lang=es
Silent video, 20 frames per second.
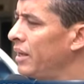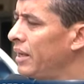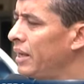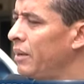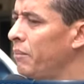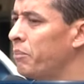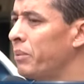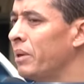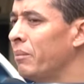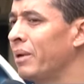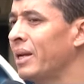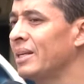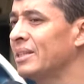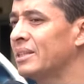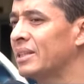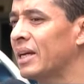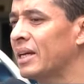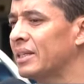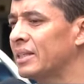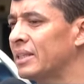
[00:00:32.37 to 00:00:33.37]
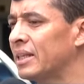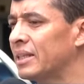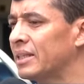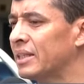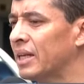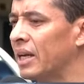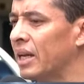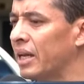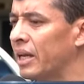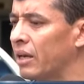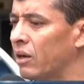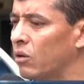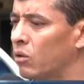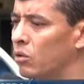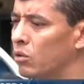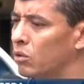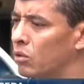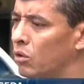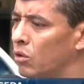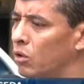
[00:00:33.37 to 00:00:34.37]
En primera instancia se le
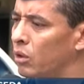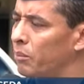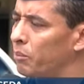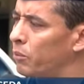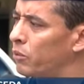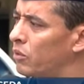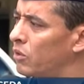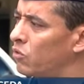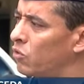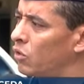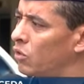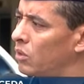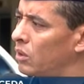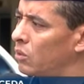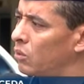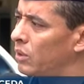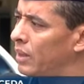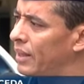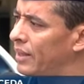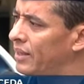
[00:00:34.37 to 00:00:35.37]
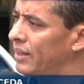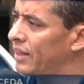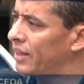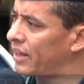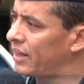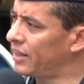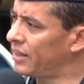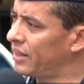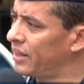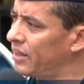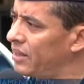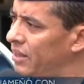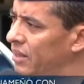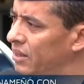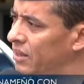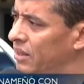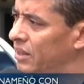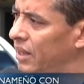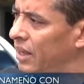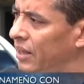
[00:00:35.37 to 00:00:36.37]
encontró en posesión de una tarjeta de
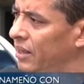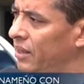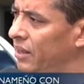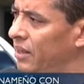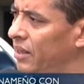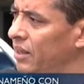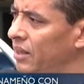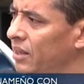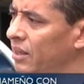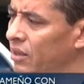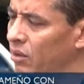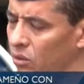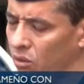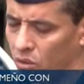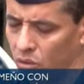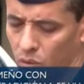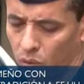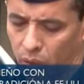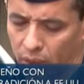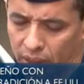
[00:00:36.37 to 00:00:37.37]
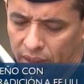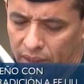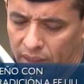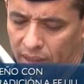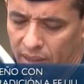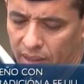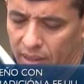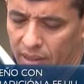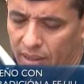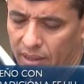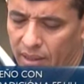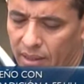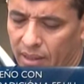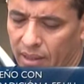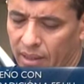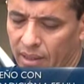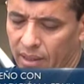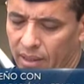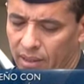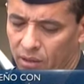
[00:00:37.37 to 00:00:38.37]
identidad hondureña,
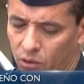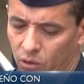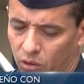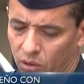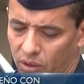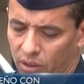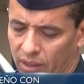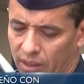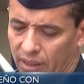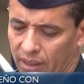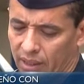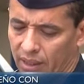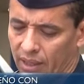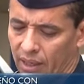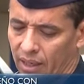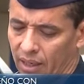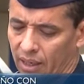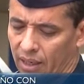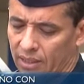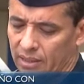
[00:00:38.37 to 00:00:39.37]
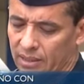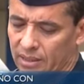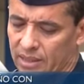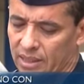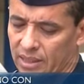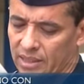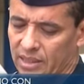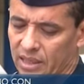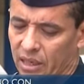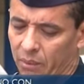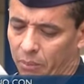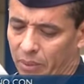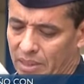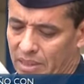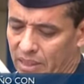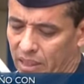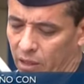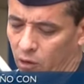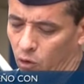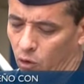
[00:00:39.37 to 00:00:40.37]
donde él se hacía
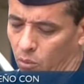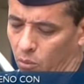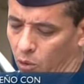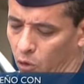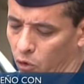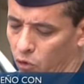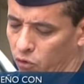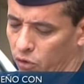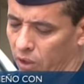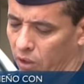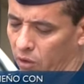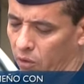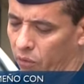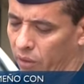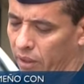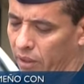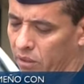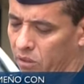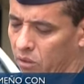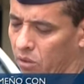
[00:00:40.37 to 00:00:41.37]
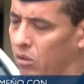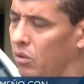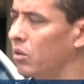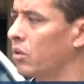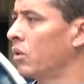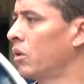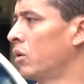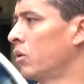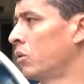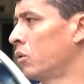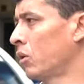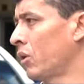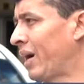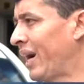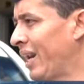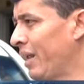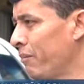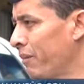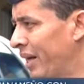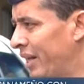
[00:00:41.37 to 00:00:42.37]
pasar como José Roberto
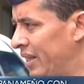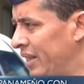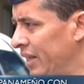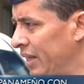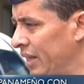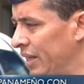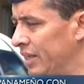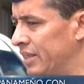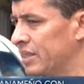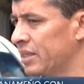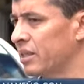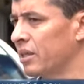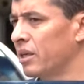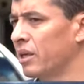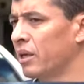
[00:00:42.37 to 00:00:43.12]
Norales Martínez.